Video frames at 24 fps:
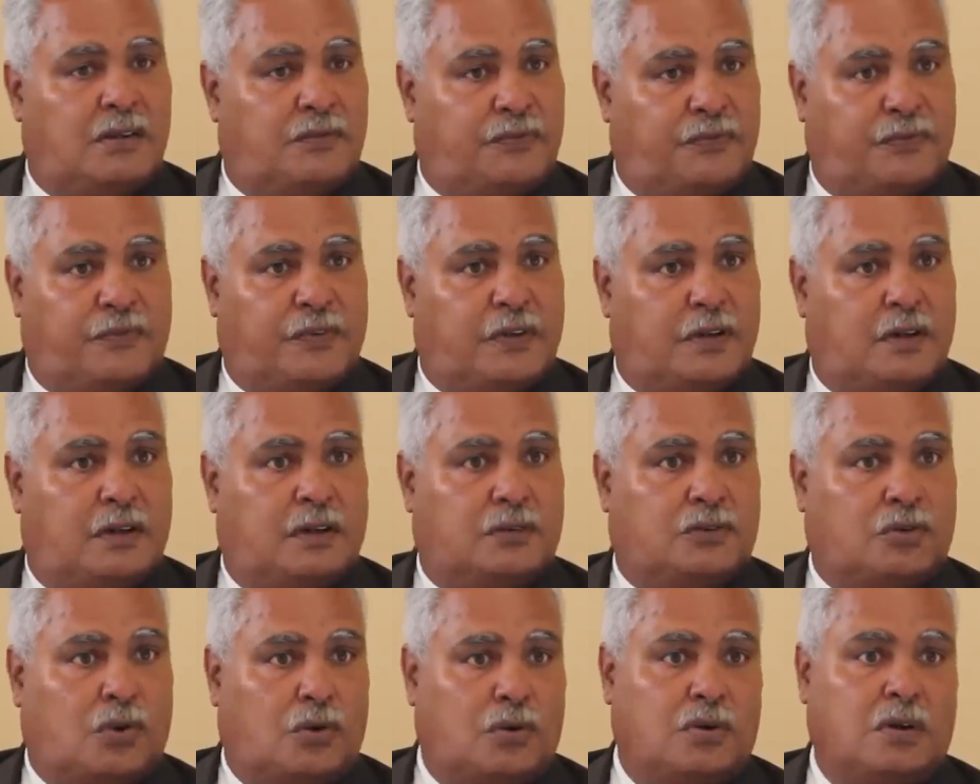ألف
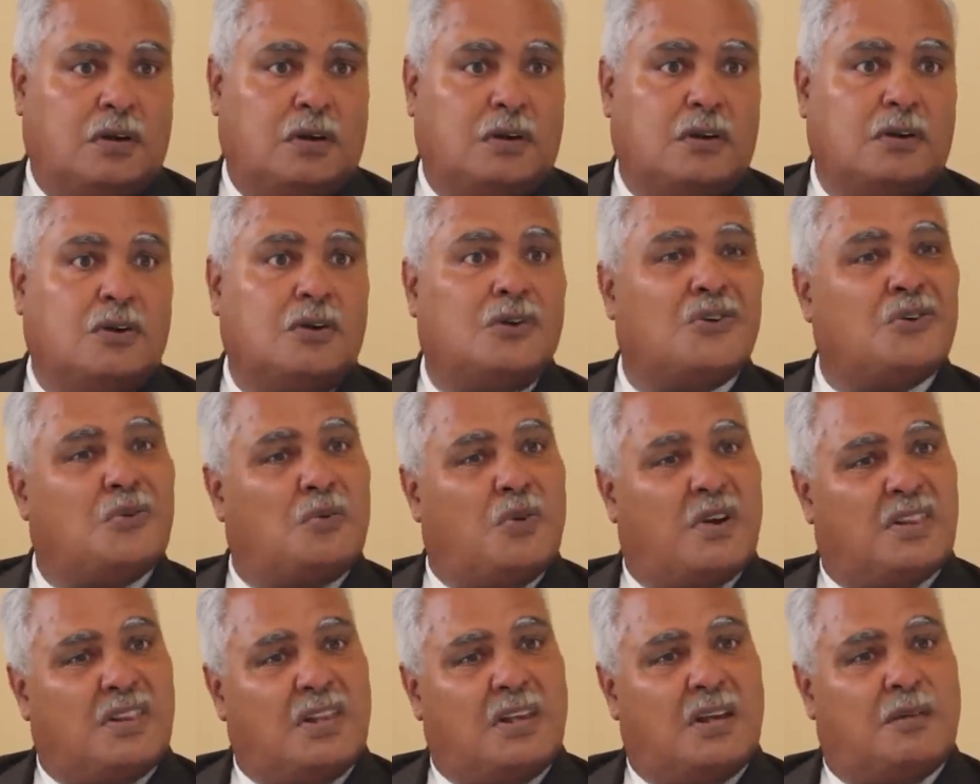طن
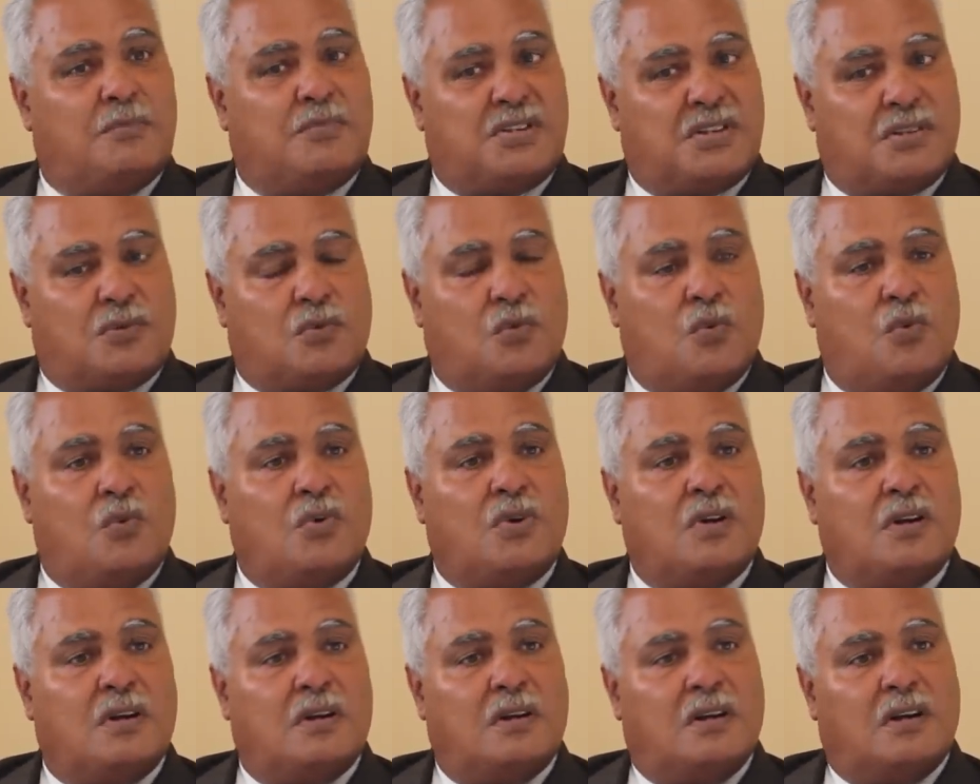وهذه باش
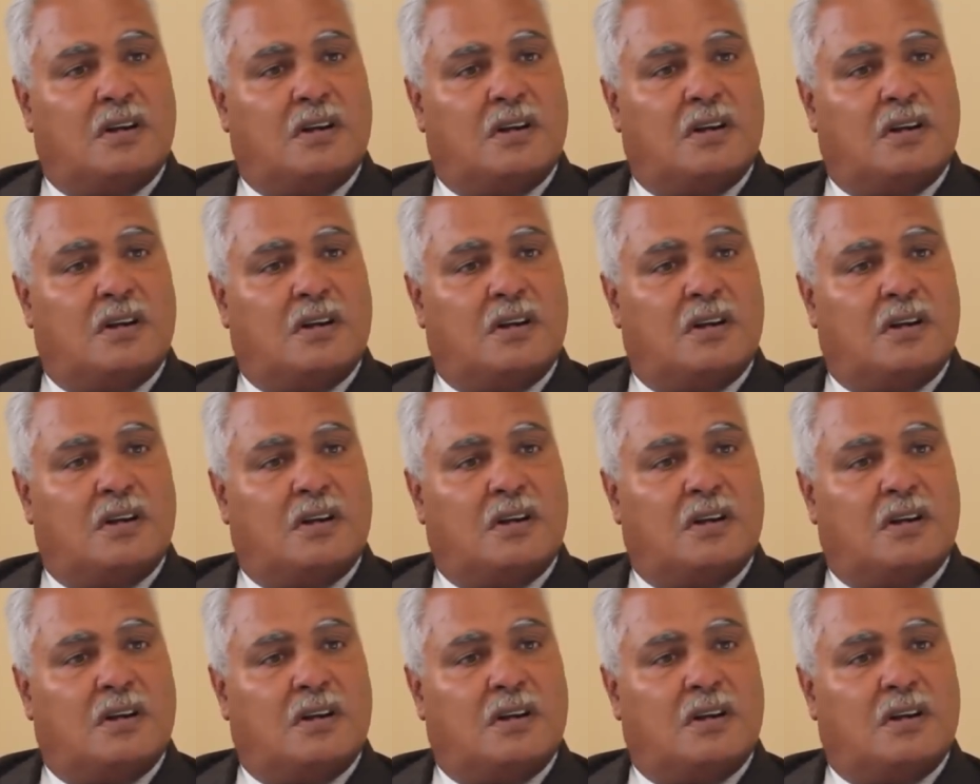تكون